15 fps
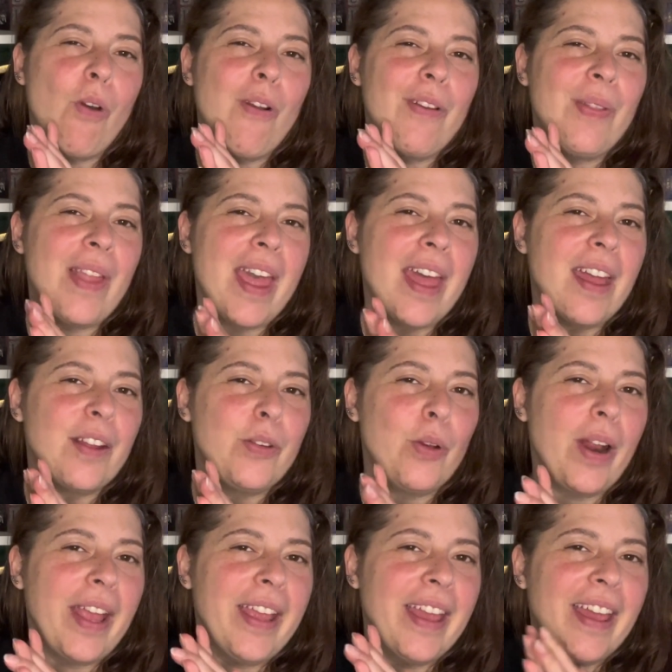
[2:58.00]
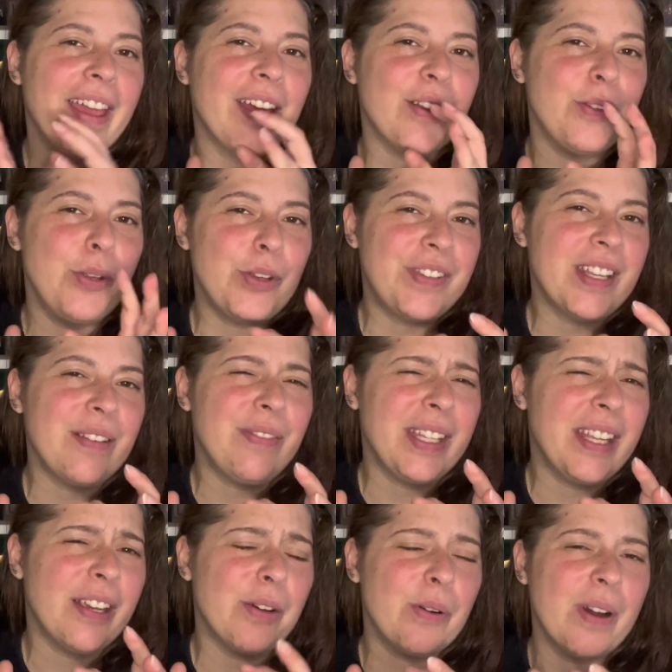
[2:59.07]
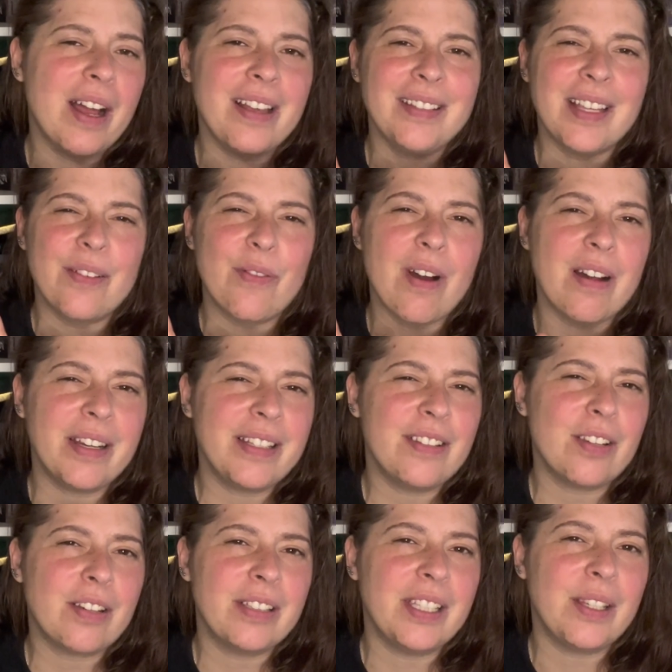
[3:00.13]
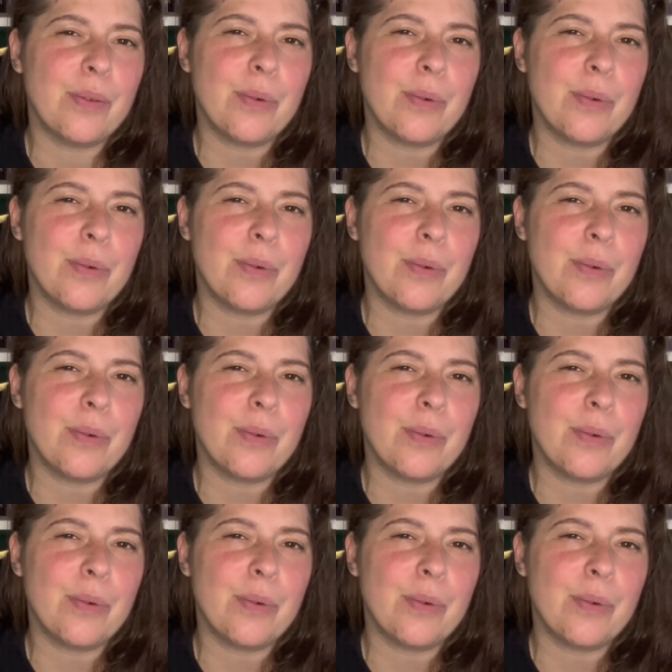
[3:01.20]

le nerf de la guerre de cette vidéo, à savoir les sorties